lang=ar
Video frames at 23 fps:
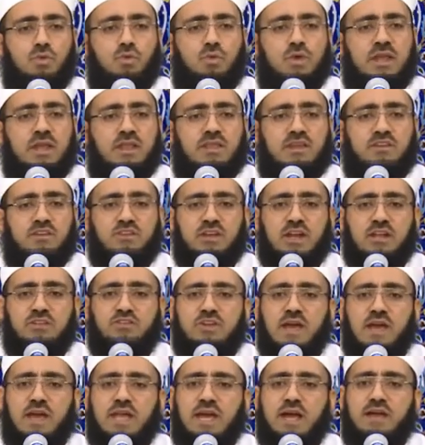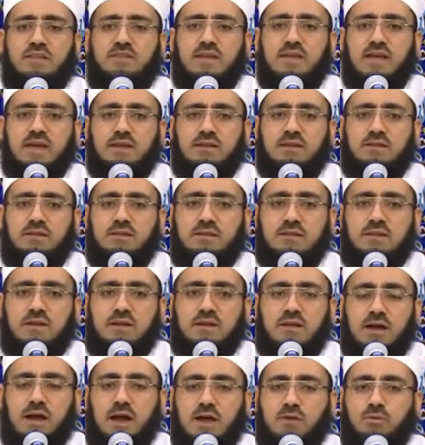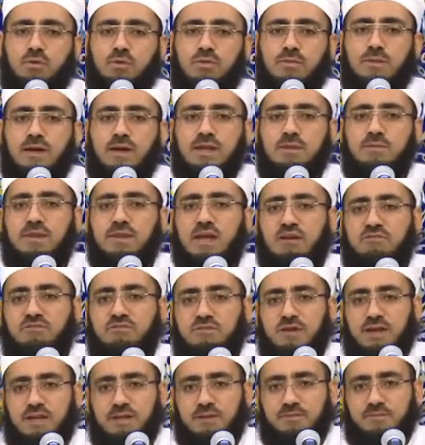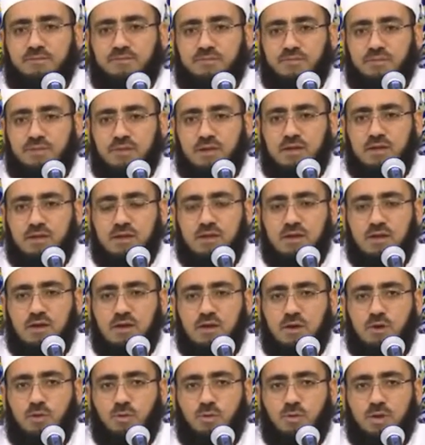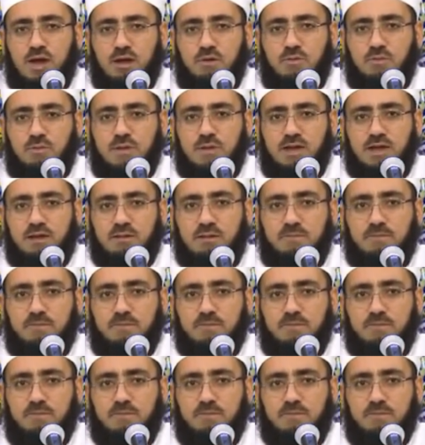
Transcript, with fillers: هنا انتشرت شائعتان عن عثمان بن عفان أولاهما